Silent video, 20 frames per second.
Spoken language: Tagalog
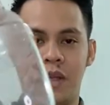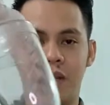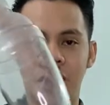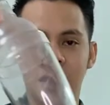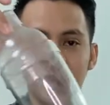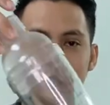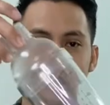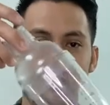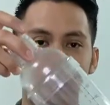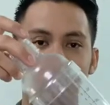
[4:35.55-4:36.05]

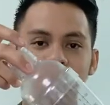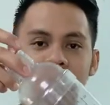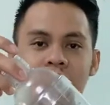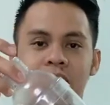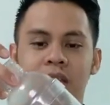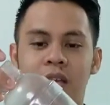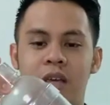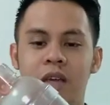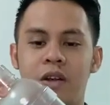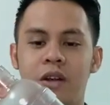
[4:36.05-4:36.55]
Sa 3-piece
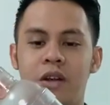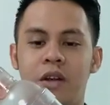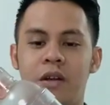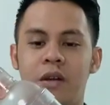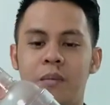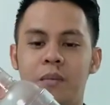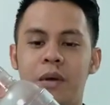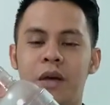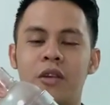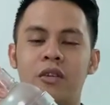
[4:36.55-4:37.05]

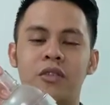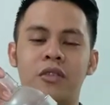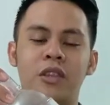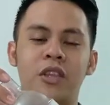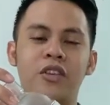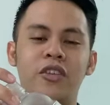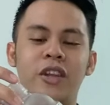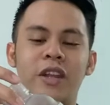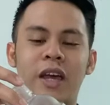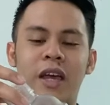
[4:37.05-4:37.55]
shaker. Pero
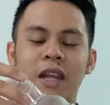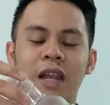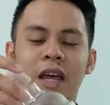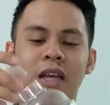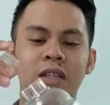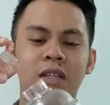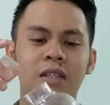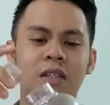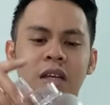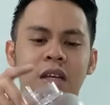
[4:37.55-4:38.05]
hindi nyo na
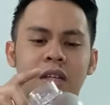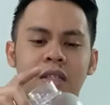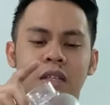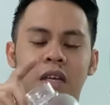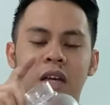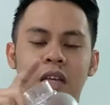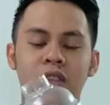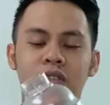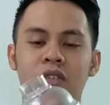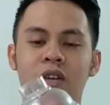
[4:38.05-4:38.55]
kailangan ng, sa
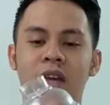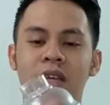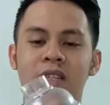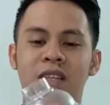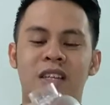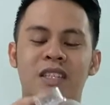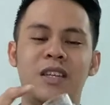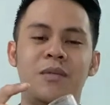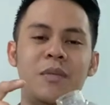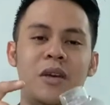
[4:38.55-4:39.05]
ganito guys
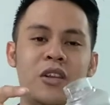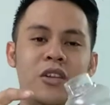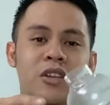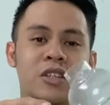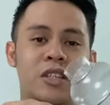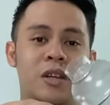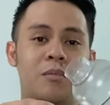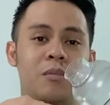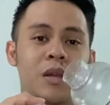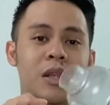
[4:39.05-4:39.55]
kasi meron na
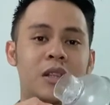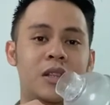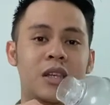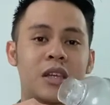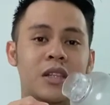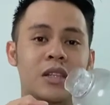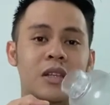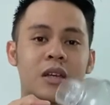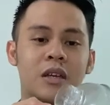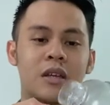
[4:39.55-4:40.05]
siyang
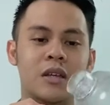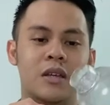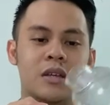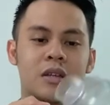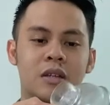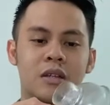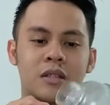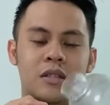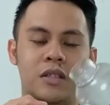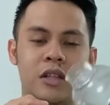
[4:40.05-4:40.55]
built-in
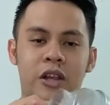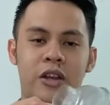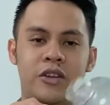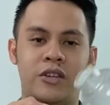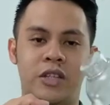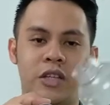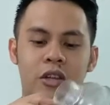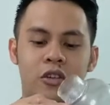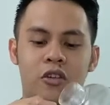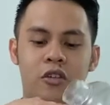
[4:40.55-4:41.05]
strainer
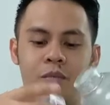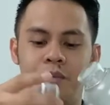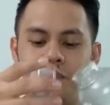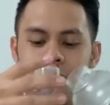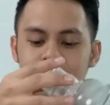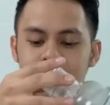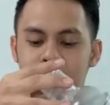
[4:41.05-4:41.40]
sa loob.